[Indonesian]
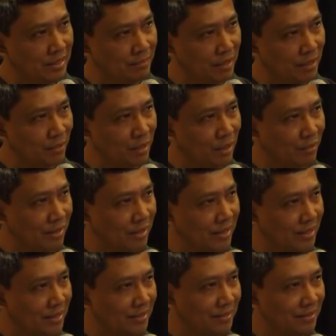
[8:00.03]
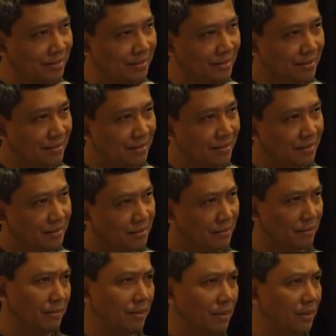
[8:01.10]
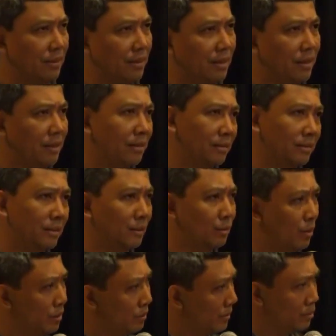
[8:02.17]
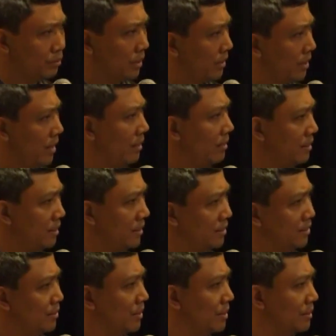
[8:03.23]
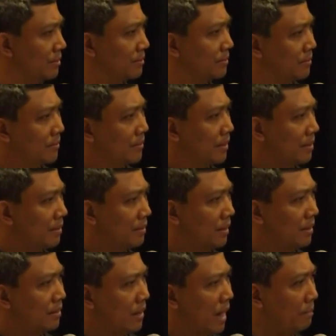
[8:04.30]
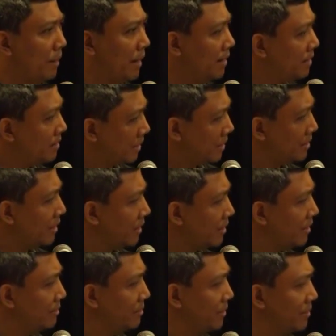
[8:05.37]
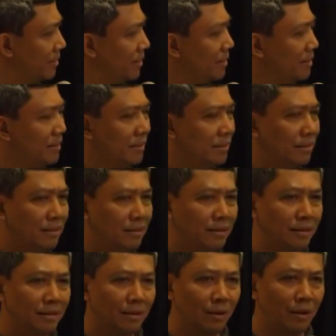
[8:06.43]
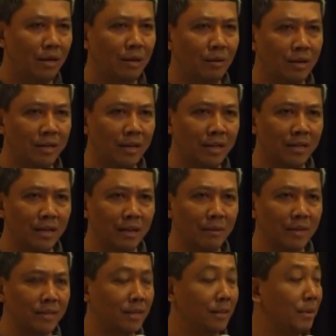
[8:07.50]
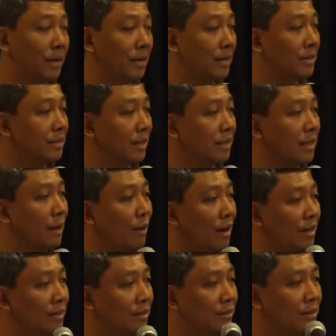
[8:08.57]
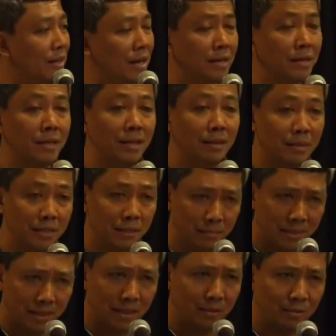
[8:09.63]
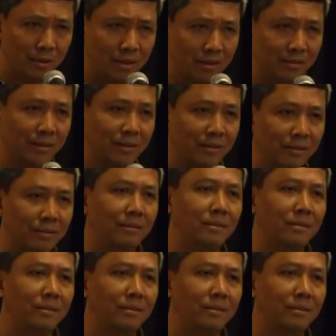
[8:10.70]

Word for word: depan orang-orang yang ya, ya, ya, ya Tuhan memang sudah tidak ada gitu ya. Dan ngapain dicari-cari begitu ya? E, kalau ada orang nyari-nyari malah jadi bahan tertawaan gitu ya. Hari gini masih bicara Tuhan gitu ya.